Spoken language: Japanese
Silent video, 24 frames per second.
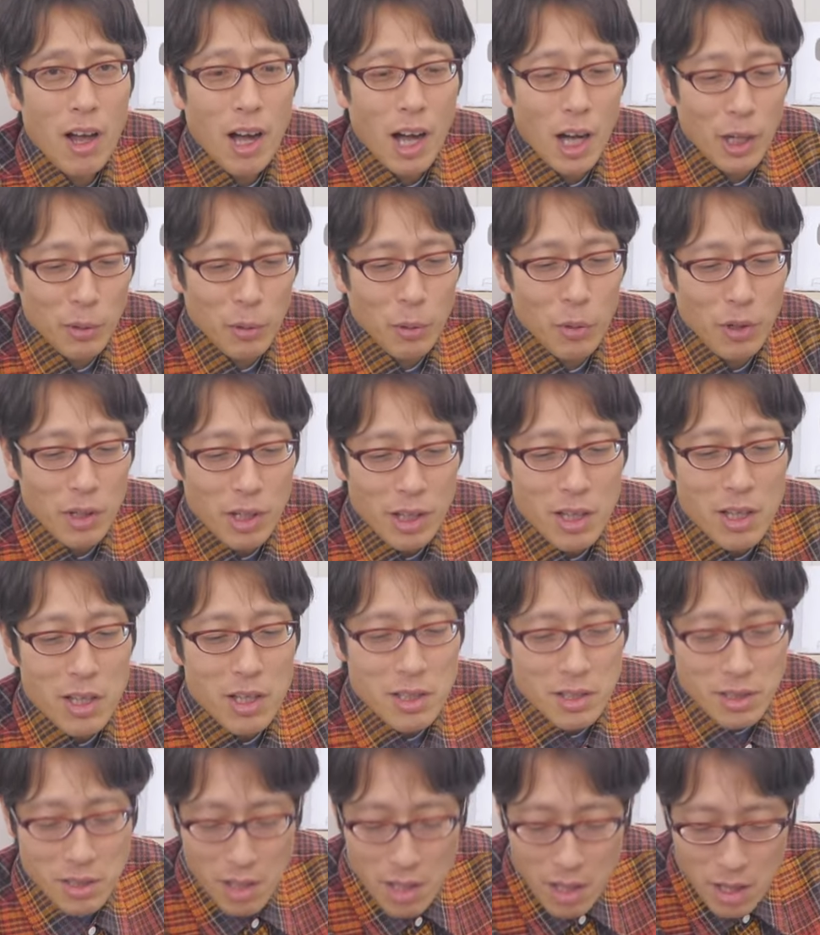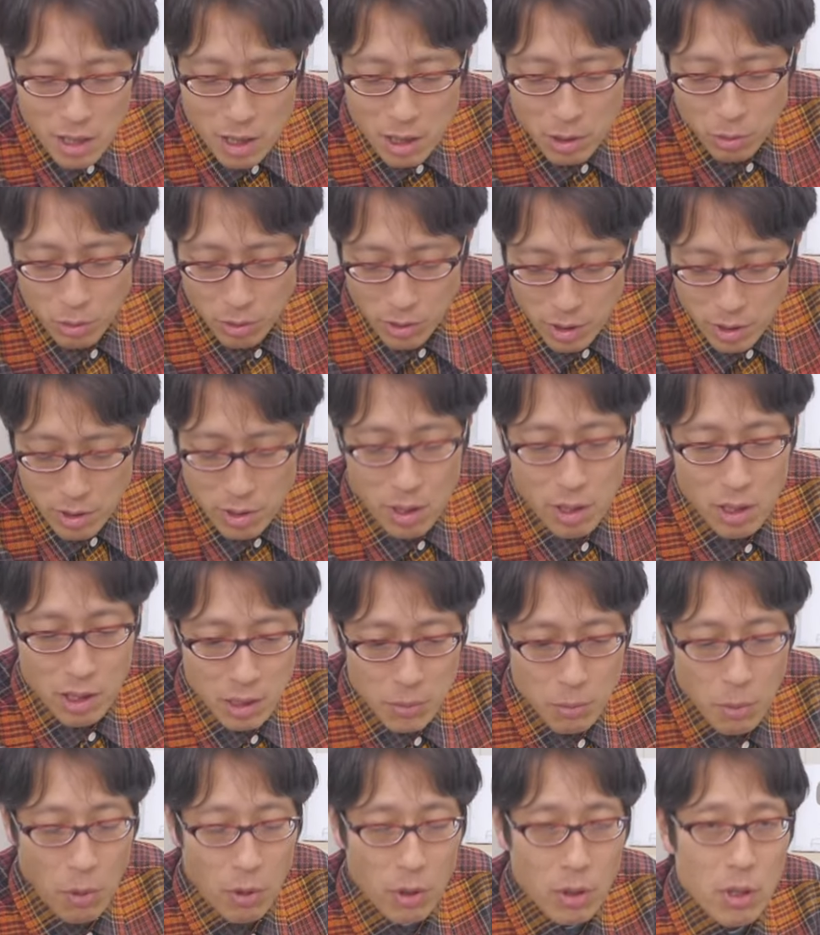正規と非正
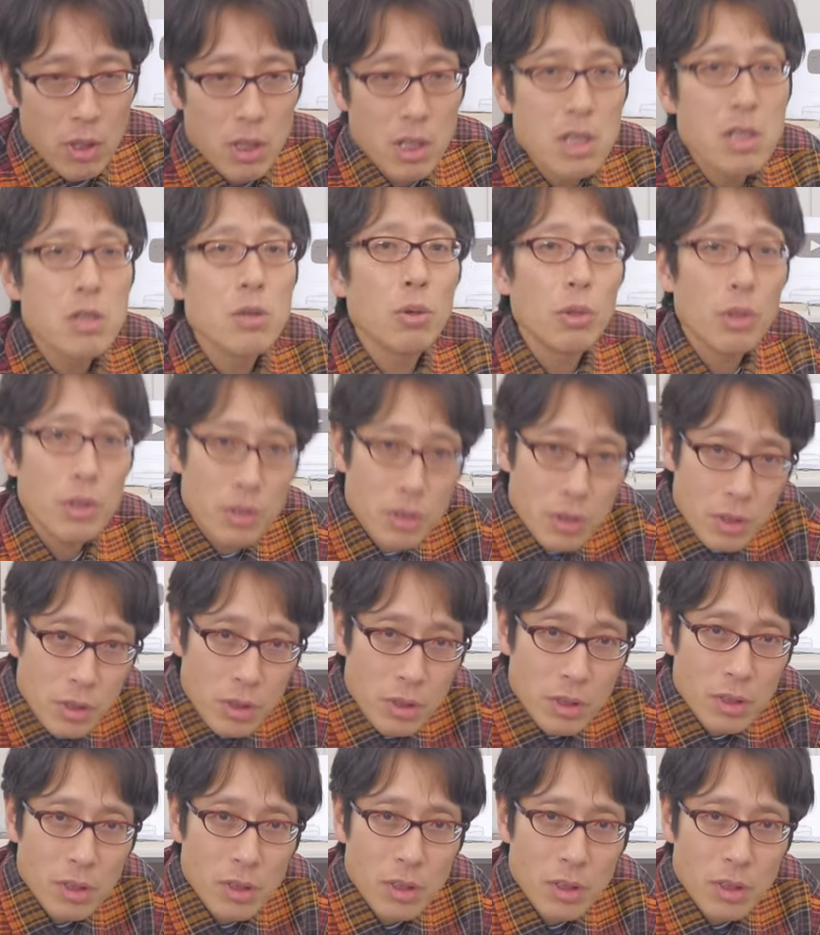規も一緒です。